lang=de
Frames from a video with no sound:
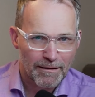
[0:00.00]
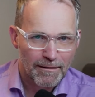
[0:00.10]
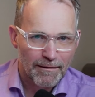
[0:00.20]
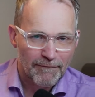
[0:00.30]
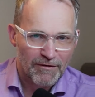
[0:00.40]

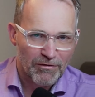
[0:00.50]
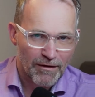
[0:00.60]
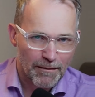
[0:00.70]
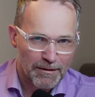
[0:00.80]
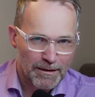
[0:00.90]
Wenn es der
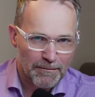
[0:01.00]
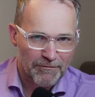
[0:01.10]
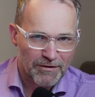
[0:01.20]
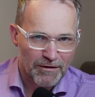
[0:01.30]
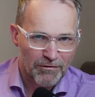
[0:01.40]
Arbeitnehmer
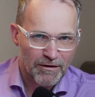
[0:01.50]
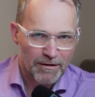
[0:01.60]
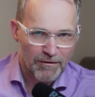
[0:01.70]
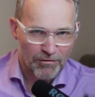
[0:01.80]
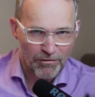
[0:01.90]
finanziert,
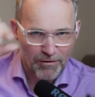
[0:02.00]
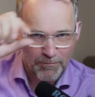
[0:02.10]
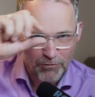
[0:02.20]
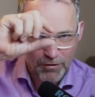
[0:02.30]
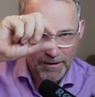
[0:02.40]
ist es im
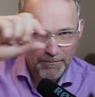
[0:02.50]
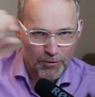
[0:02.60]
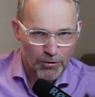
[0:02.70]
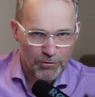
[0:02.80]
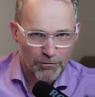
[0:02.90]
Soll im
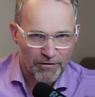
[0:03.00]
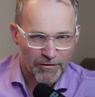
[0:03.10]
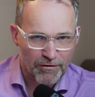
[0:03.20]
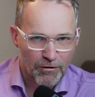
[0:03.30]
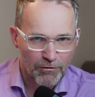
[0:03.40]
Konto
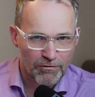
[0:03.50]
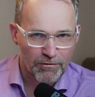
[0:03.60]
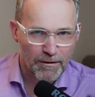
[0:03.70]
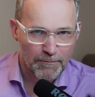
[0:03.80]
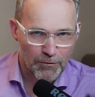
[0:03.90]
6000,
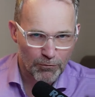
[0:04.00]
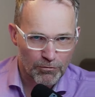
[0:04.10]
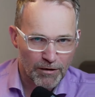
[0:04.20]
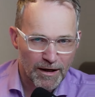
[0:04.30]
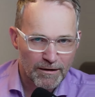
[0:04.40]
im Lohn- und
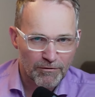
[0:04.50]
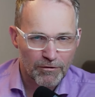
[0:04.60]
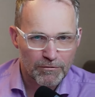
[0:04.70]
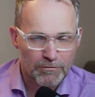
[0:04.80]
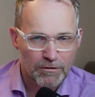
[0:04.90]

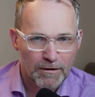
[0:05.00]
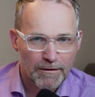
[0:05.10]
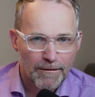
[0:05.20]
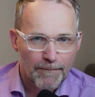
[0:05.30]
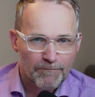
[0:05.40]
Gehaltskonto.
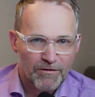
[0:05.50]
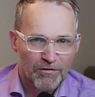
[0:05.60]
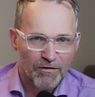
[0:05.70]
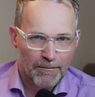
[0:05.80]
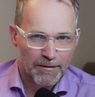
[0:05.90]
Wenn es der
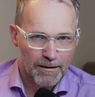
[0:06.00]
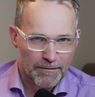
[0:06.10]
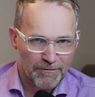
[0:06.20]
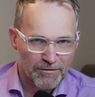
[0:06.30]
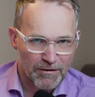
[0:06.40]
Arbeitgeber
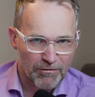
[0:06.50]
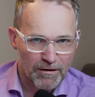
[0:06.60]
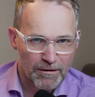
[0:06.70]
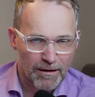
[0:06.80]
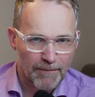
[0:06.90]

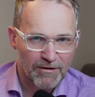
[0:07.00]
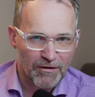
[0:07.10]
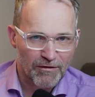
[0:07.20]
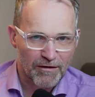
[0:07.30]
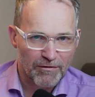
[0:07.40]
finanziert, haben wir das
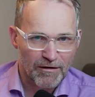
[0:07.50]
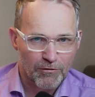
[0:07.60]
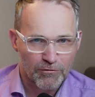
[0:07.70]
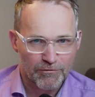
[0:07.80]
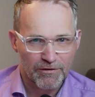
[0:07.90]
Extrakonto
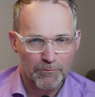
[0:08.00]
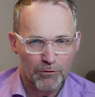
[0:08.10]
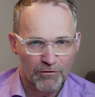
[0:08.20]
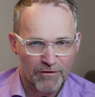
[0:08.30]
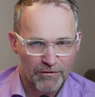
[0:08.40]

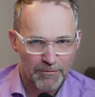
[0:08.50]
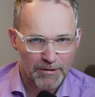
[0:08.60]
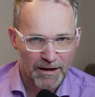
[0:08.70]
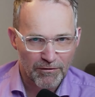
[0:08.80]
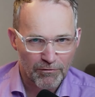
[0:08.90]
vermögenswirksame
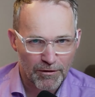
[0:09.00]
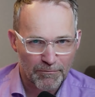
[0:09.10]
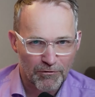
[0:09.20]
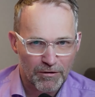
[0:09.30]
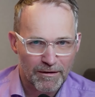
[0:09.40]
Leistung im
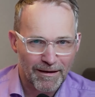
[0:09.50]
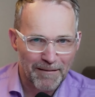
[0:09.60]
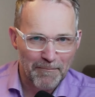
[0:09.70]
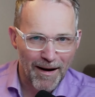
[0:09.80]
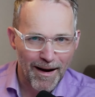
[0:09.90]
Soll.
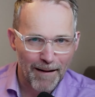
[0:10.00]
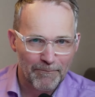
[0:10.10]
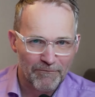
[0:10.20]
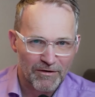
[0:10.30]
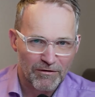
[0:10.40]
Im Haben
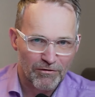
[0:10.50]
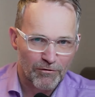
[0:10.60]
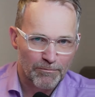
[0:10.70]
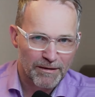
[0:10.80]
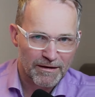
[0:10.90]
wird es
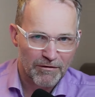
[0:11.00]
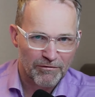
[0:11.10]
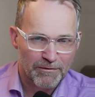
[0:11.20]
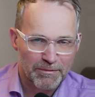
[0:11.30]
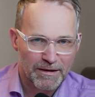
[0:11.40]
komplett als
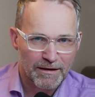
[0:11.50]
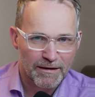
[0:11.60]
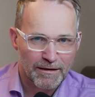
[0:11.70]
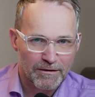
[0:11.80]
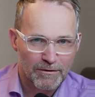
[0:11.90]

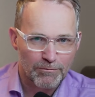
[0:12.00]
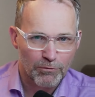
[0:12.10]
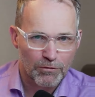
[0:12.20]
Verbindlichkeit gebucht.